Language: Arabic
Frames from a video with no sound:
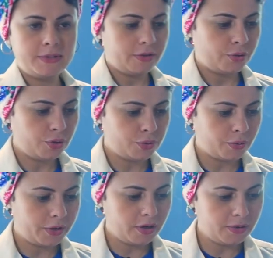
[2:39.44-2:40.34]
بس رشه
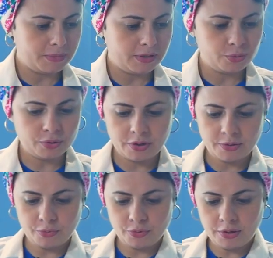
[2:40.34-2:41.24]
صغيره من السكر
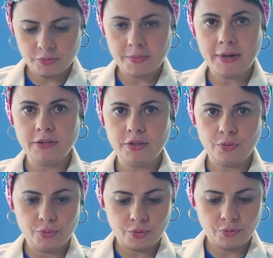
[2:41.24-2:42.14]
البودره طبعا
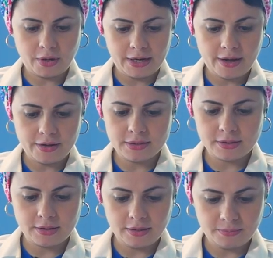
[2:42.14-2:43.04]
تقدروا تحطوا عليها ايس
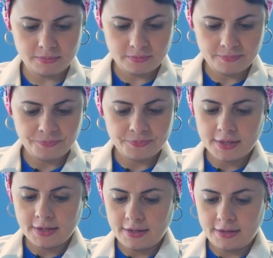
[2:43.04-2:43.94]
آه، كريم
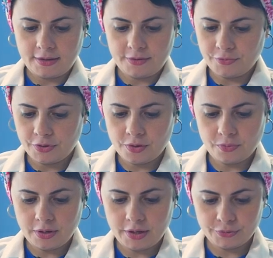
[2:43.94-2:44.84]

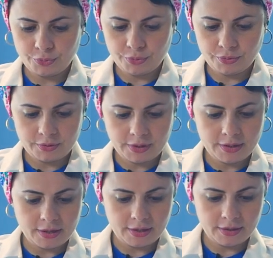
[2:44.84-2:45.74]
فراوله توت
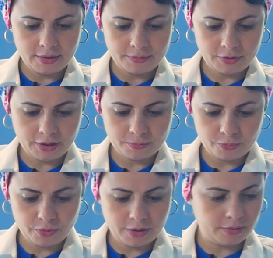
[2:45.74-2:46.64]
اي حاجه
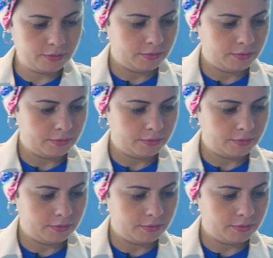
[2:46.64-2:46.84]
بتحبوها